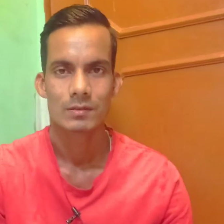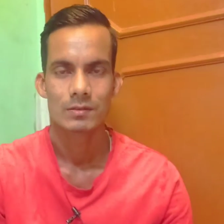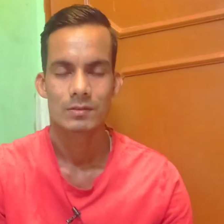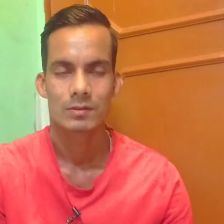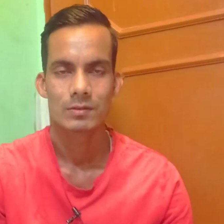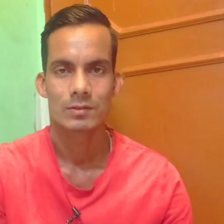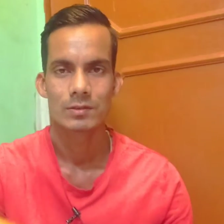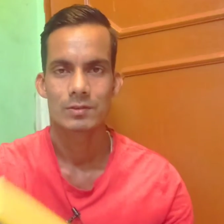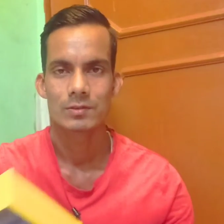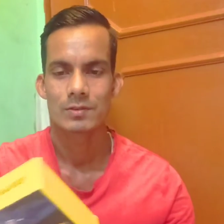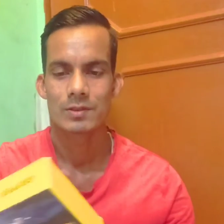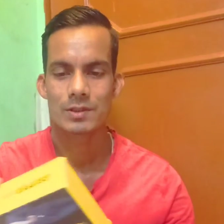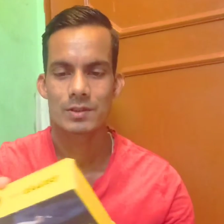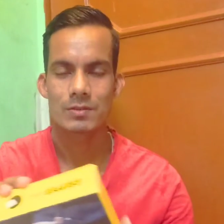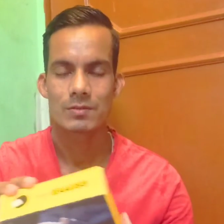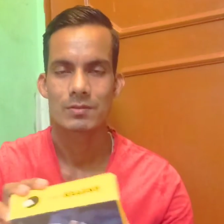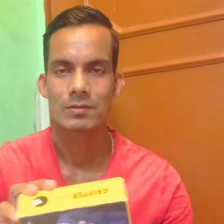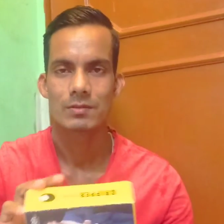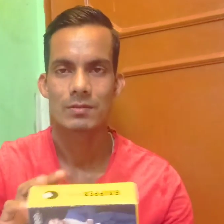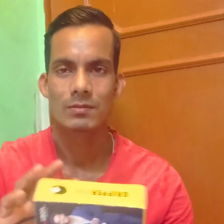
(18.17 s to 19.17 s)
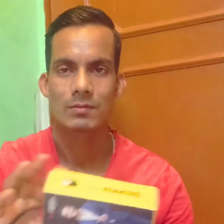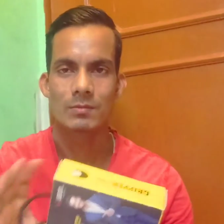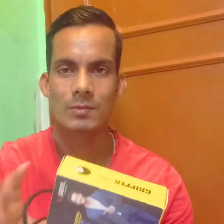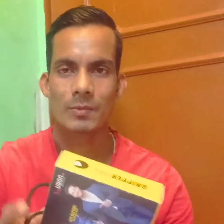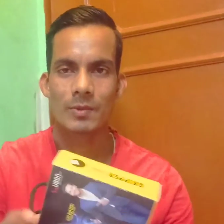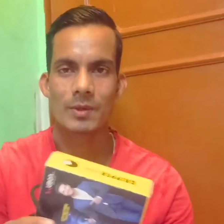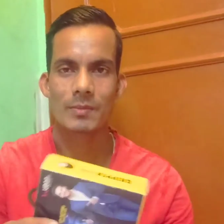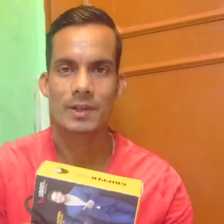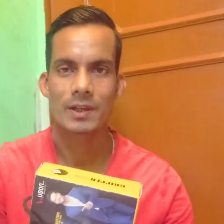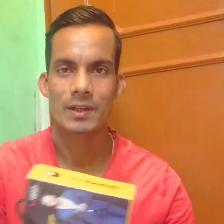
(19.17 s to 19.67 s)
तो दोस्तों इसको
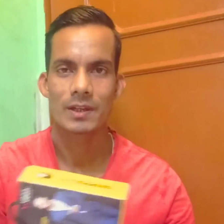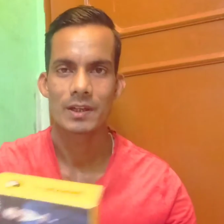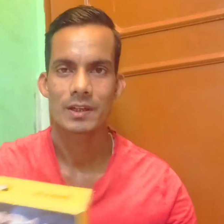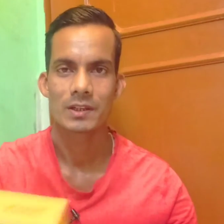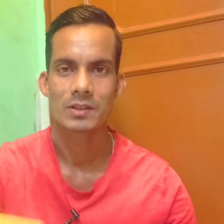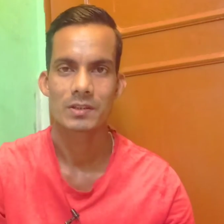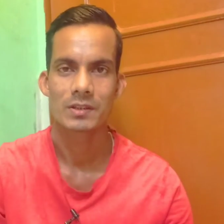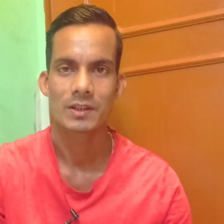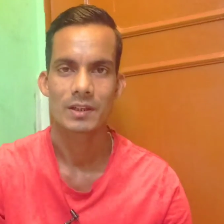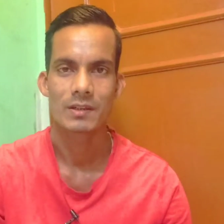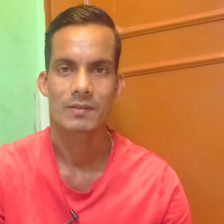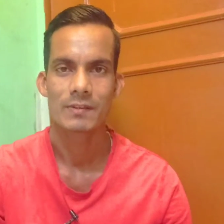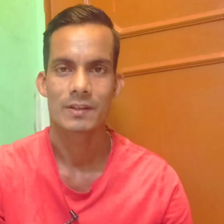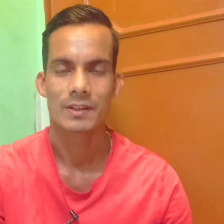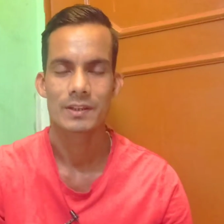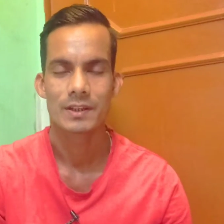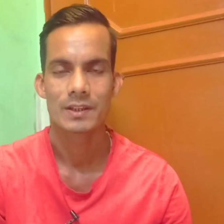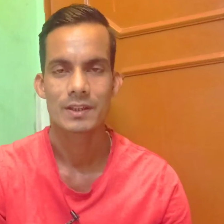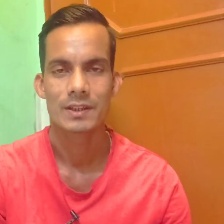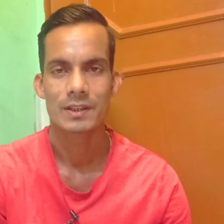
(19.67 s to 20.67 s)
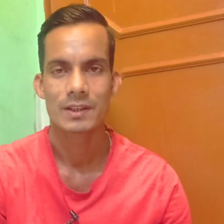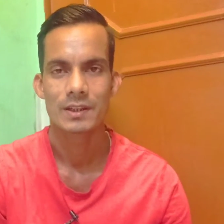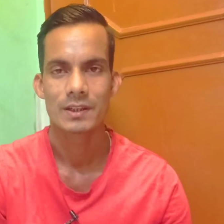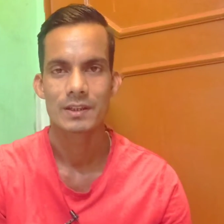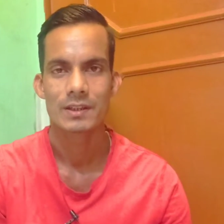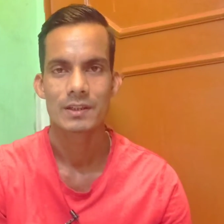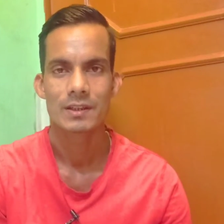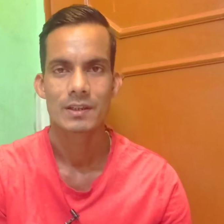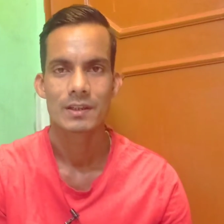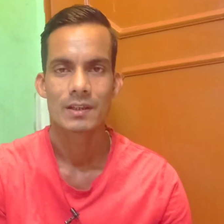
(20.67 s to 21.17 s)
मोबाइल में कनेक्ट करने का फ़ायदा ये है